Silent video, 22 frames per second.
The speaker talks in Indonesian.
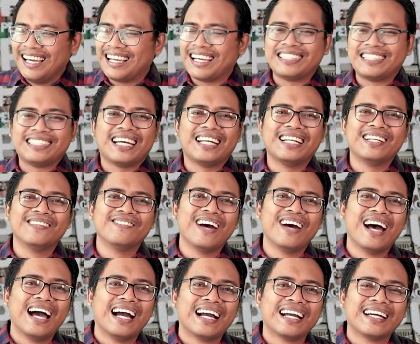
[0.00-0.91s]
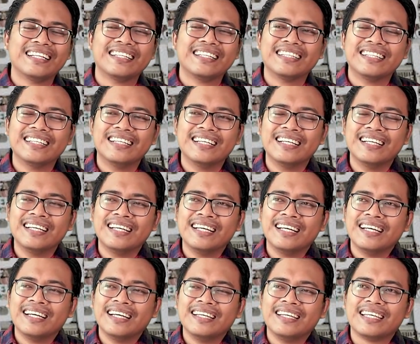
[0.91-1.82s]
kasihan banget
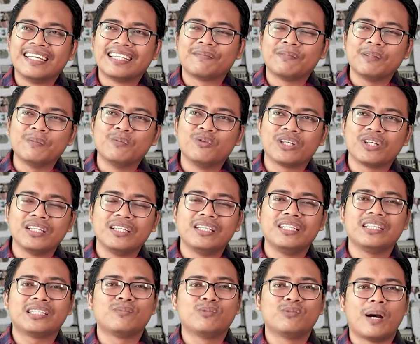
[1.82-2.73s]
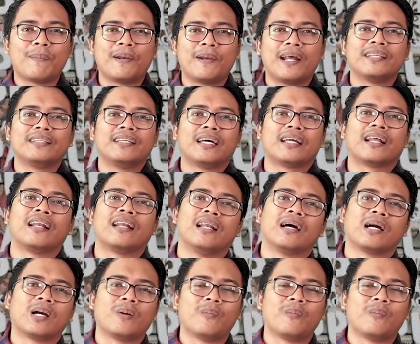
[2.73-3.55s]
ya tapi mungkin ini sebuah pelajaran lah